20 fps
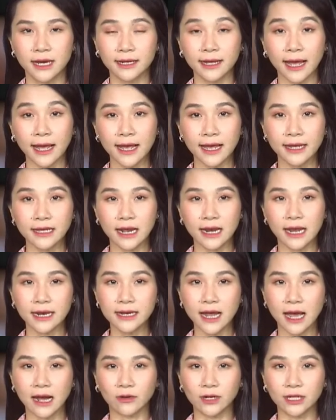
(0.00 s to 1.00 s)
Cả hai nhà
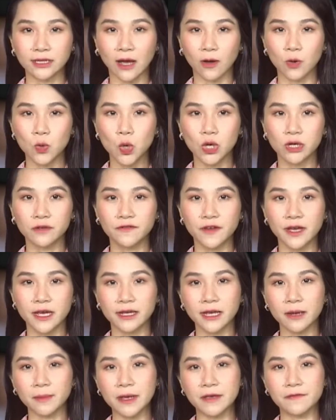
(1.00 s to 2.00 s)
lãnh đạo đã thảo luận về
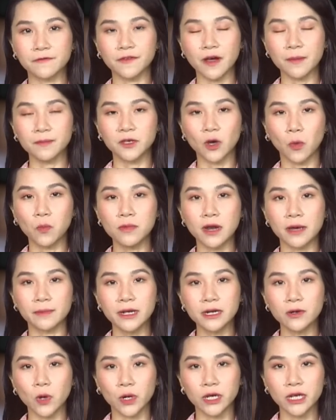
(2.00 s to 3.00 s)
các biện pháp chống lại
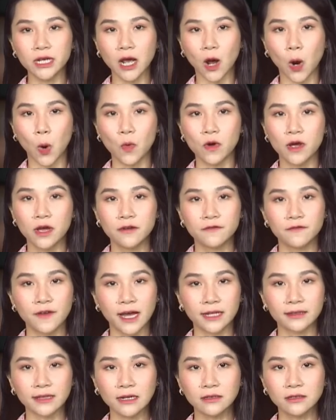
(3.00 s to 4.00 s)
biến đổi khí hậu
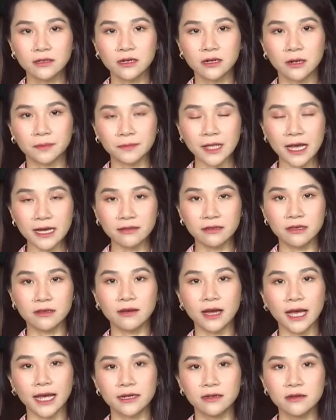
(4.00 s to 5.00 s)
và tăng cường hợp tác
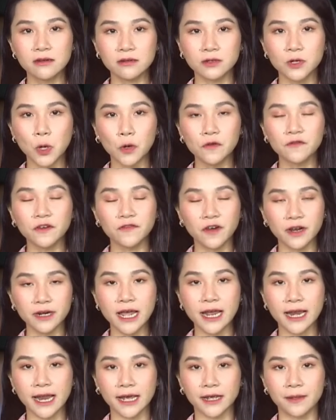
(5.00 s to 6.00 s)
giữa hai nước đối với vấn
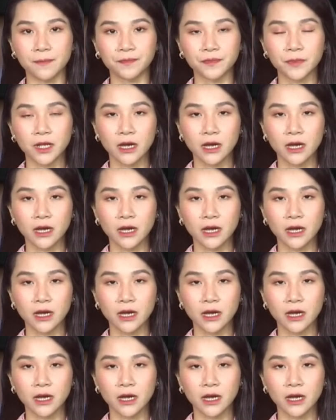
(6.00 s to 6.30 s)
đề này.